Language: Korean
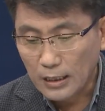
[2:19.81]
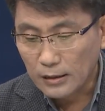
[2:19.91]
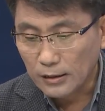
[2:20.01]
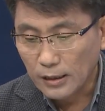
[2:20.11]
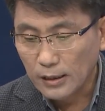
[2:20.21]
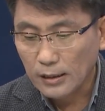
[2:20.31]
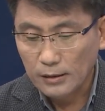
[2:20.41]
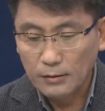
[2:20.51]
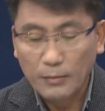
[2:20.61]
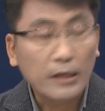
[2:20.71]

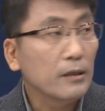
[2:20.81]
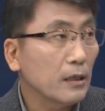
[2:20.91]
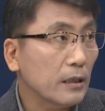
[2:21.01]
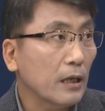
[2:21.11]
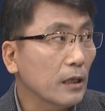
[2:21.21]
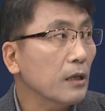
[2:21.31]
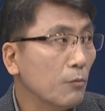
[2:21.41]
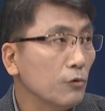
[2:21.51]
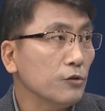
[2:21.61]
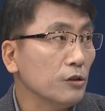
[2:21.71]
안들이 마련됐다 이렇게
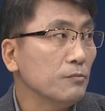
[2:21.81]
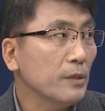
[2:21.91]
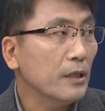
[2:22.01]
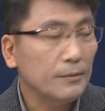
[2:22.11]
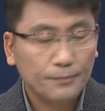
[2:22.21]
볼 수 있습니다.